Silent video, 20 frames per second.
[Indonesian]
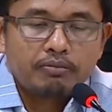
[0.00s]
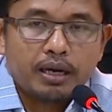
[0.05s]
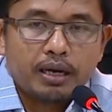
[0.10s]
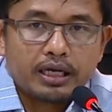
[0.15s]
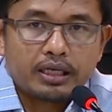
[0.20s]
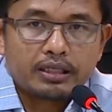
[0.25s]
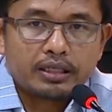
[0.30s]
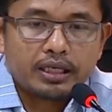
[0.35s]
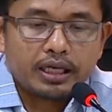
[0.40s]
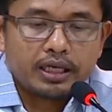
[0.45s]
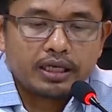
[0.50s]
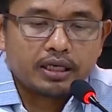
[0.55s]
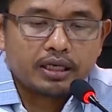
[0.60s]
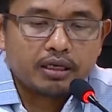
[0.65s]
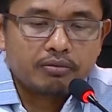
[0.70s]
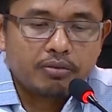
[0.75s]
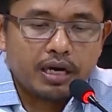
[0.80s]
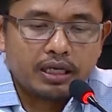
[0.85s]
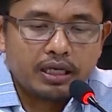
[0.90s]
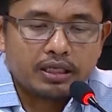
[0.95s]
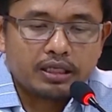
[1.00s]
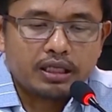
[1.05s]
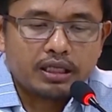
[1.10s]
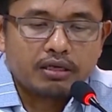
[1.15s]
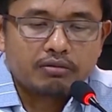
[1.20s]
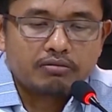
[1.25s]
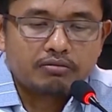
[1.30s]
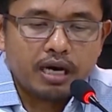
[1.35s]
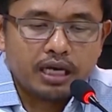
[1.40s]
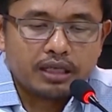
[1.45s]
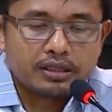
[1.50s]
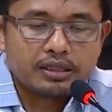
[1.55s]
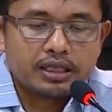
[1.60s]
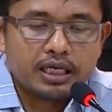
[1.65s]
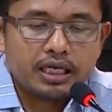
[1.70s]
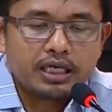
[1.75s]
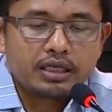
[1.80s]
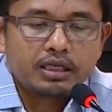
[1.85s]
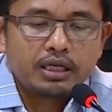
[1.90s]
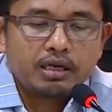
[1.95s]
Partai Kebangkitan
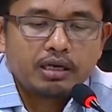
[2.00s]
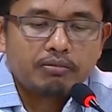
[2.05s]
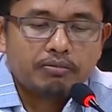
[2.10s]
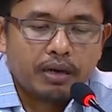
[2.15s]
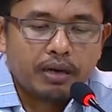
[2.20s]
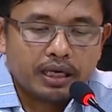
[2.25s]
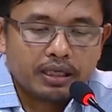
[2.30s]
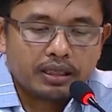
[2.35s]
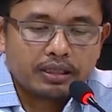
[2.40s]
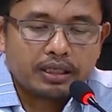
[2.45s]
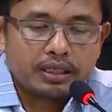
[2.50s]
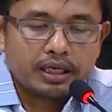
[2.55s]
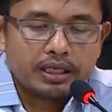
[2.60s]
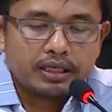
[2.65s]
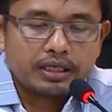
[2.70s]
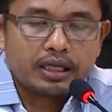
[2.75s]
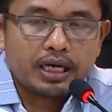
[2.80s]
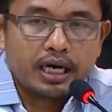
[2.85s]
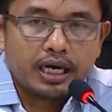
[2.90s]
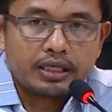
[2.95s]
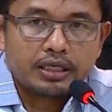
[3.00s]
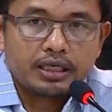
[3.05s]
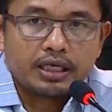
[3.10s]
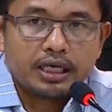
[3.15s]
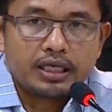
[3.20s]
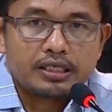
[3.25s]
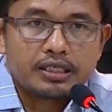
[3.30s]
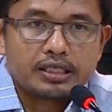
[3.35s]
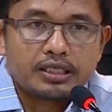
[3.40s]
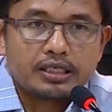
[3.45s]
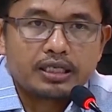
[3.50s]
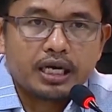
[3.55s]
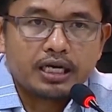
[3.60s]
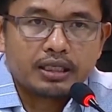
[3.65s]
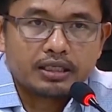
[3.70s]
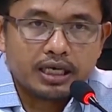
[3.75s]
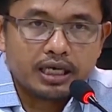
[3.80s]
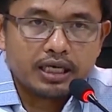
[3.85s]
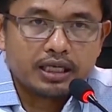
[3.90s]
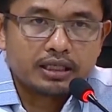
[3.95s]
Bangsa, Partai Keadilan
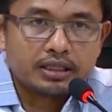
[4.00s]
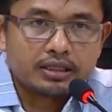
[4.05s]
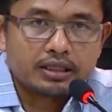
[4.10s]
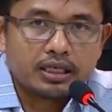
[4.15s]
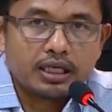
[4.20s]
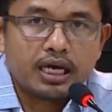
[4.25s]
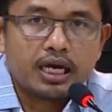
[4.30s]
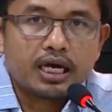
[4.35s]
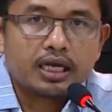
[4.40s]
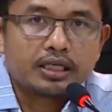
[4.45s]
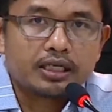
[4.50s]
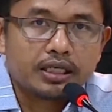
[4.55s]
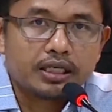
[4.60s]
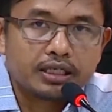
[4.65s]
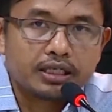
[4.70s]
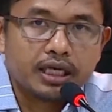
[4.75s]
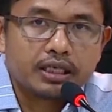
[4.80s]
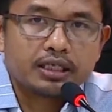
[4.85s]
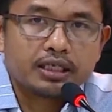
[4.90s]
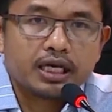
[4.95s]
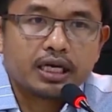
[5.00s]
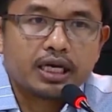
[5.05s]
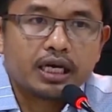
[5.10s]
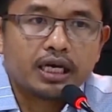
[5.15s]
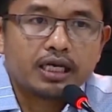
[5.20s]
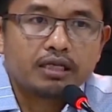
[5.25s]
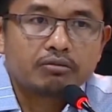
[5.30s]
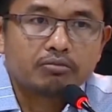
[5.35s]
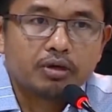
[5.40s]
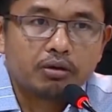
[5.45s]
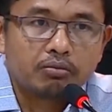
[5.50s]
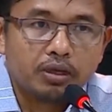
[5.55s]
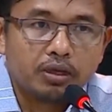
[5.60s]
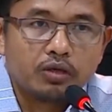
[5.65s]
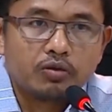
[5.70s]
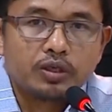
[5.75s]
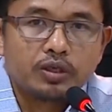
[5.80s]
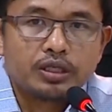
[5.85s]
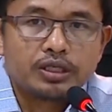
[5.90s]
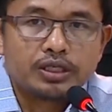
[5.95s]
Sejahtera telah dinyatakan
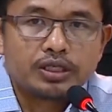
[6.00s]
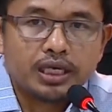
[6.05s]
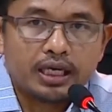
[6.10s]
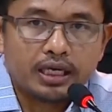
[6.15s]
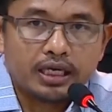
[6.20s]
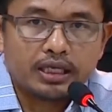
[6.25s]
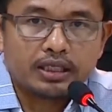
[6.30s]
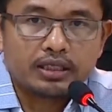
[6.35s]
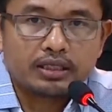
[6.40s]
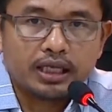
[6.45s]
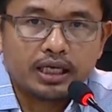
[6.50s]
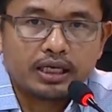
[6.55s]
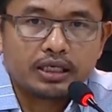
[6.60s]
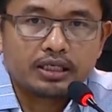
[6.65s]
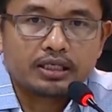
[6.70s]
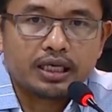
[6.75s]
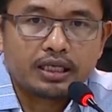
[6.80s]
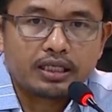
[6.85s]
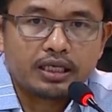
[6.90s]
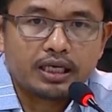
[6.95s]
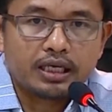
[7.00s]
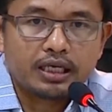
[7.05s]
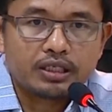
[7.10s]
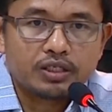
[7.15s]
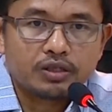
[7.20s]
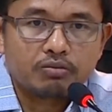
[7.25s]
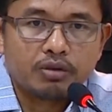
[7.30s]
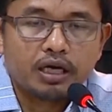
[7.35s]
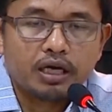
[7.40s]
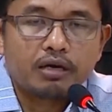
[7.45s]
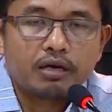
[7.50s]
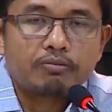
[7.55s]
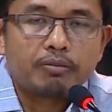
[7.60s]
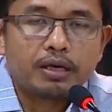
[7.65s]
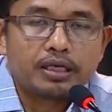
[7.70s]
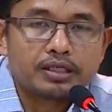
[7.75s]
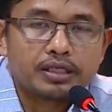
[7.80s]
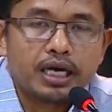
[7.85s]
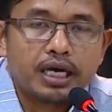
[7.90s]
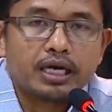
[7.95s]
memenuhi syarat dan dinyatakan sebagai
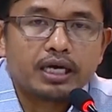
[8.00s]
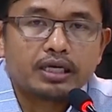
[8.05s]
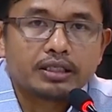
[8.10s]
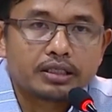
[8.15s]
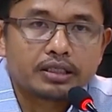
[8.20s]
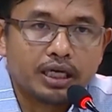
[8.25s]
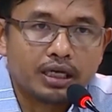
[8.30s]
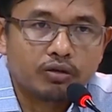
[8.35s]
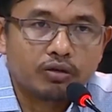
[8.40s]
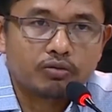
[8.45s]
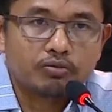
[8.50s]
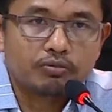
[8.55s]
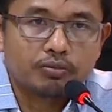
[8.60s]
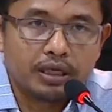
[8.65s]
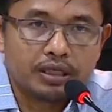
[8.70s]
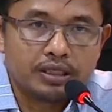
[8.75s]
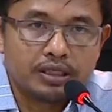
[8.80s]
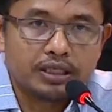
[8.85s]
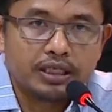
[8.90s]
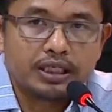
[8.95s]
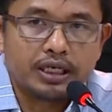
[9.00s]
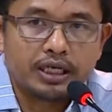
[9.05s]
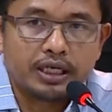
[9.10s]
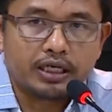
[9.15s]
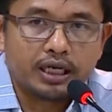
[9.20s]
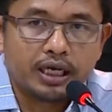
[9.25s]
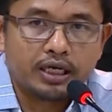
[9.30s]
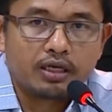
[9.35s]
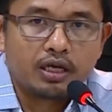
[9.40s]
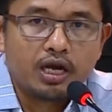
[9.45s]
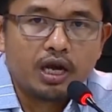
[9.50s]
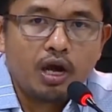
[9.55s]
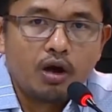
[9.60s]
pasangan calon presiden dan